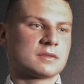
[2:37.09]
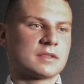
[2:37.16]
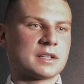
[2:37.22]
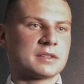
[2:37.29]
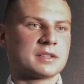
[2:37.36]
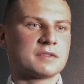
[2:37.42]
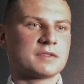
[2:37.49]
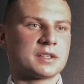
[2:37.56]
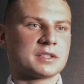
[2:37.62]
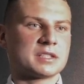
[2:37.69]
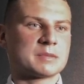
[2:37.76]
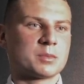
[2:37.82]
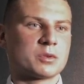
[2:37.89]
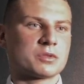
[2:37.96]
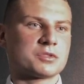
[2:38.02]
Fajny, fajny
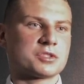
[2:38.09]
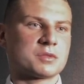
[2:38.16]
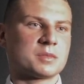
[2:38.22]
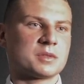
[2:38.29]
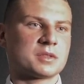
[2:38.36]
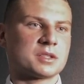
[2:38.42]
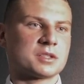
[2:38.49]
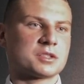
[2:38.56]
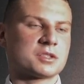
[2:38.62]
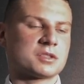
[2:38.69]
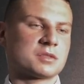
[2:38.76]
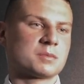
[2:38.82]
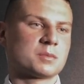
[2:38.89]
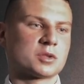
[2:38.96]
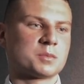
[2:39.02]
sport, żeby
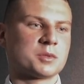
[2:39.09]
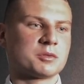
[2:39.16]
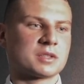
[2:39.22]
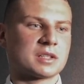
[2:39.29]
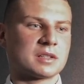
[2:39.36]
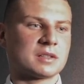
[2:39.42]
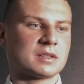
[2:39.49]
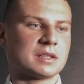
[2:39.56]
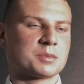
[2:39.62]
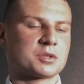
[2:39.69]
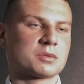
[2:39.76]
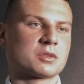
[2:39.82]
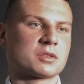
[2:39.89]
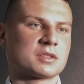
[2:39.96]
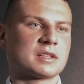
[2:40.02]
też pod piłkę
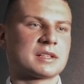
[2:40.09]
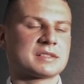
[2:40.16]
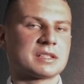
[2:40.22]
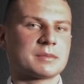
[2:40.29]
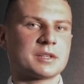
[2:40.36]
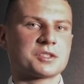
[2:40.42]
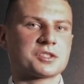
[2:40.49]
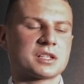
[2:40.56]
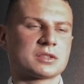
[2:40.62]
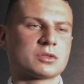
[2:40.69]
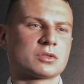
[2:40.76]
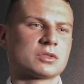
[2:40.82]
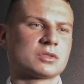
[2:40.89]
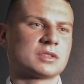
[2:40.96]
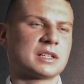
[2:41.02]
lepszą koordynację mieć, a
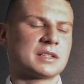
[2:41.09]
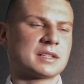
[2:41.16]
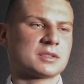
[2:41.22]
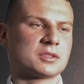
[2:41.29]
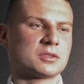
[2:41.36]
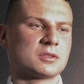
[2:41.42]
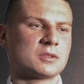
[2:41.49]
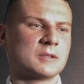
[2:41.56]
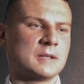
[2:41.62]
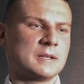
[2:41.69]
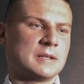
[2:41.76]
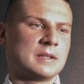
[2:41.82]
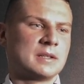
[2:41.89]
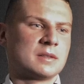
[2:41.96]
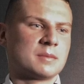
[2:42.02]
do oglądania to
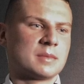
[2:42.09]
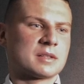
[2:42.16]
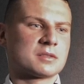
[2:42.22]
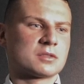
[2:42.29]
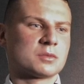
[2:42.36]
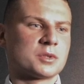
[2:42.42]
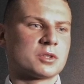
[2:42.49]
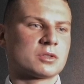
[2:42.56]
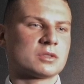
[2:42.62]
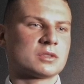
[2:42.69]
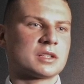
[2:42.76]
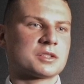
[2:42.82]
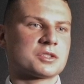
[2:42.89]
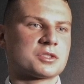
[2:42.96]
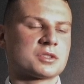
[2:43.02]
bardzo lubię
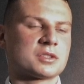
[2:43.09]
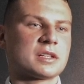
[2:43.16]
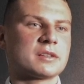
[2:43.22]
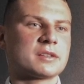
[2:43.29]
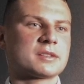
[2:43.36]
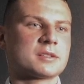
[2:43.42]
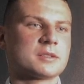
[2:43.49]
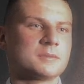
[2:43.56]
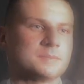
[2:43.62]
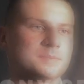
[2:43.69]
oglądać tenis.